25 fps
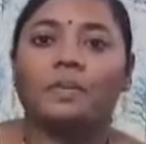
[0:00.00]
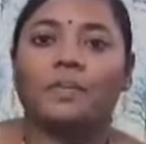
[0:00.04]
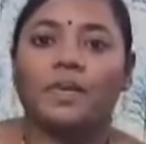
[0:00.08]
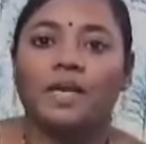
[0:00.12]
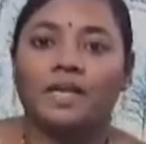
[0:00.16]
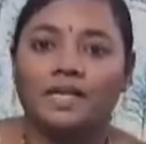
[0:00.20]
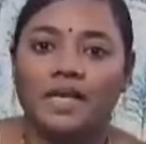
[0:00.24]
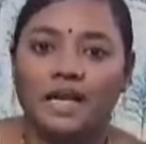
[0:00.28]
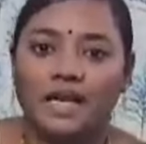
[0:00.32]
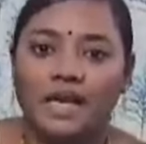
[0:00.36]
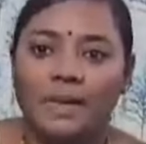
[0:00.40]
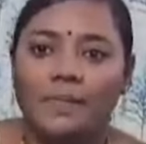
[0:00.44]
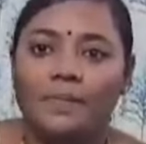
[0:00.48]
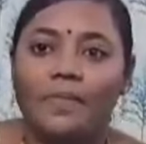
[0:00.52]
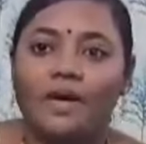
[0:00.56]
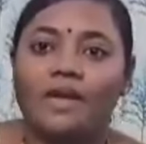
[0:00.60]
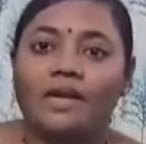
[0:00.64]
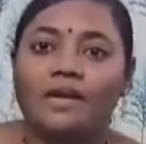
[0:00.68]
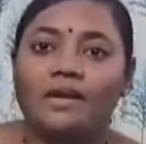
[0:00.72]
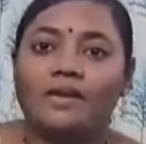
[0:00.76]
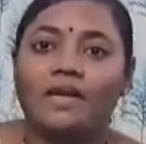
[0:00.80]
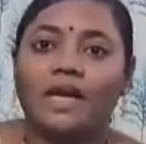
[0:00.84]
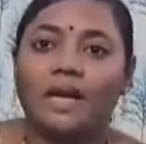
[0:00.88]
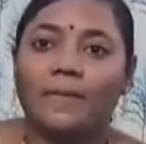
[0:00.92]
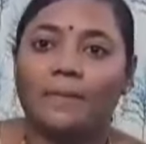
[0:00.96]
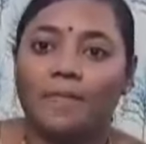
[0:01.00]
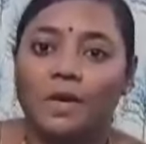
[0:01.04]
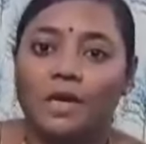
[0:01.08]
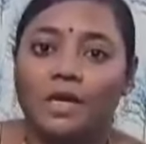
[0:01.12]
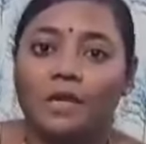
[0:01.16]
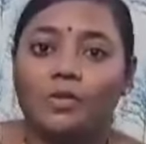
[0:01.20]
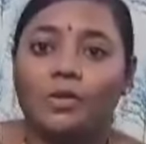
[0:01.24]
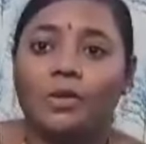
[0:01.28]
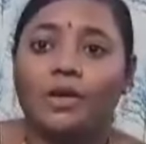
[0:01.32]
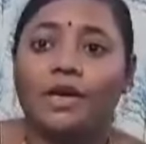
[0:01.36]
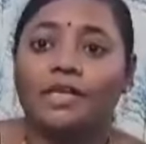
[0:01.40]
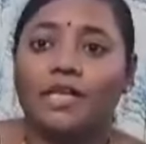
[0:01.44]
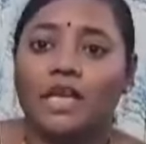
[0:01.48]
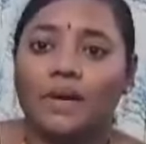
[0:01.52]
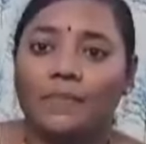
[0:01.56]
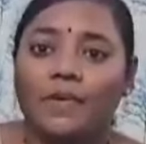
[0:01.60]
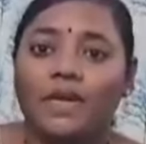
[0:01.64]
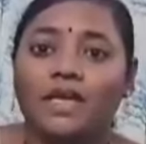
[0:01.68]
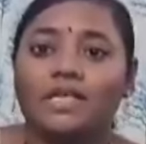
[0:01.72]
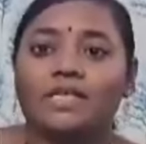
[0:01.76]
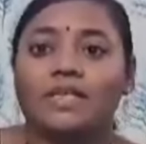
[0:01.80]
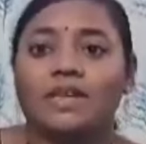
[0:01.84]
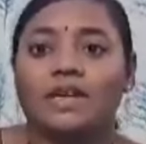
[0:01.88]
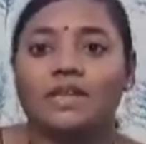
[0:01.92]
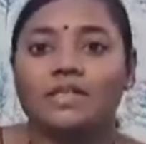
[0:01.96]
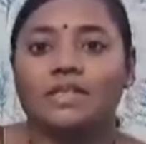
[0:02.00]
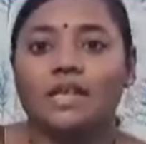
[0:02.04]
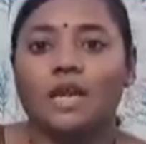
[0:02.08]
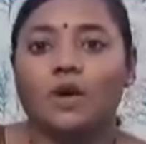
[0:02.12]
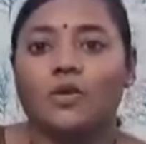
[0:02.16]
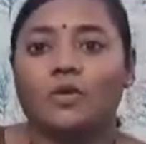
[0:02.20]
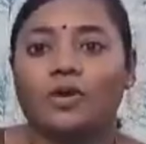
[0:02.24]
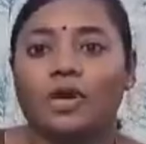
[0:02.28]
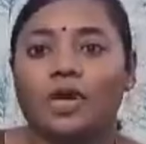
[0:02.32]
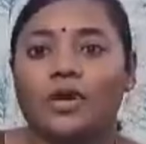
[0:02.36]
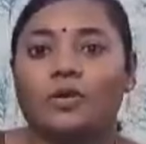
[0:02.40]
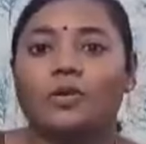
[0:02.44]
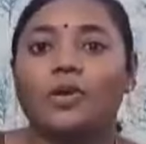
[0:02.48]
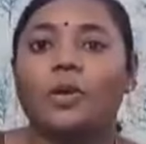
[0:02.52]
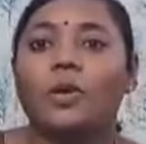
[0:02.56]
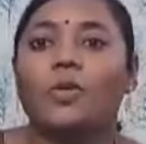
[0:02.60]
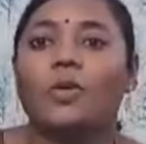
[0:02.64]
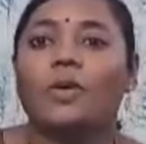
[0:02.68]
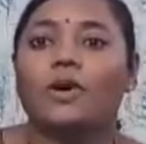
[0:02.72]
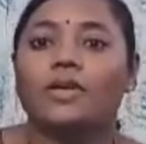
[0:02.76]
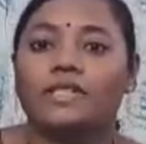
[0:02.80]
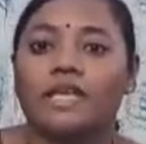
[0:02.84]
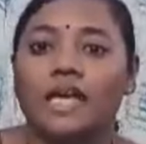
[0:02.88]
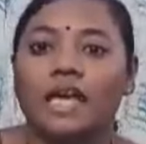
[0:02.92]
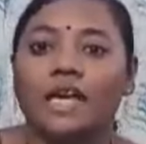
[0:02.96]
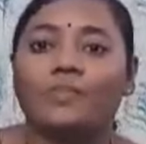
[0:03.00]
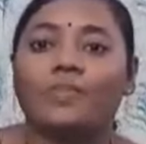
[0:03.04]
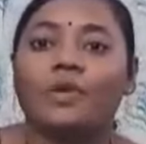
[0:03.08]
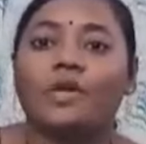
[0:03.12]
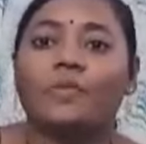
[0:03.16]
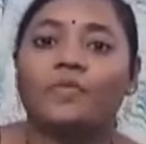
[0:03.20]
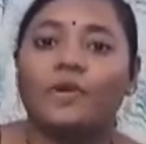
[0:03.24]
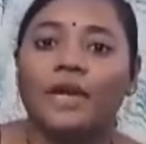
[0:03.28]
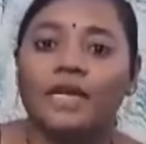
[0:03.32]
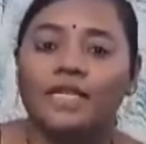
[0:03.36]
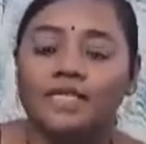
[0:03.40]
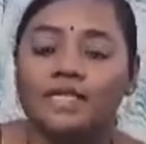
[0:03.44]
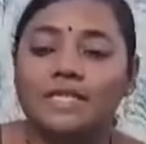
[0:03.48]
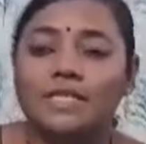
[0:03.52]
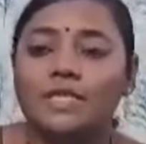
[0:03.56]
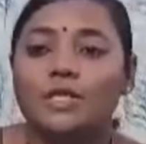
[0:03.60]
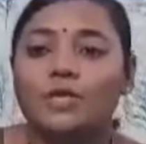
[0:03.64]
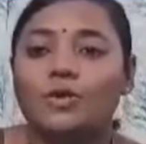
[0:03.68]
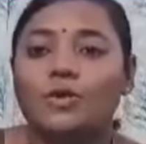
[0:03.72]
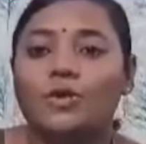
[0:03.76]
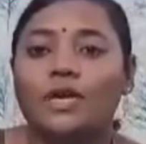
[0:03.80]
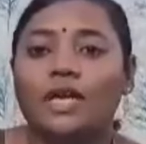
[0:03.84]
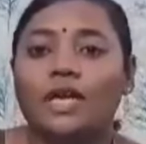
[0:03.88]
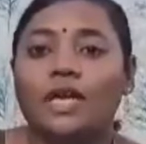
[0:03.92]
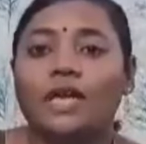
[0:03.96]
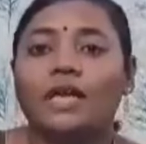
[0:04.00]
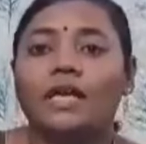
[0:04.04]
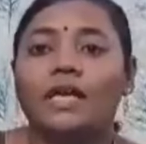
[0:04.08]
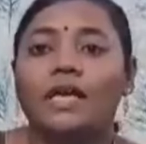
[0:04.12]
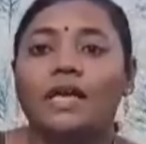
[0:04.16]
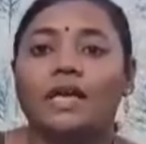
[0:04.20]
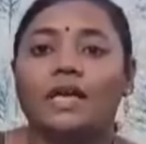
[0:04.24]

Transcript: మిగతా ఎమ్మెల్యేలు ఎంపీలు కూడా ఇదే ప్రశ్న వేస్తా ఉన్నాను ఒకసారి మీరు ప్రశ్నించుకోండి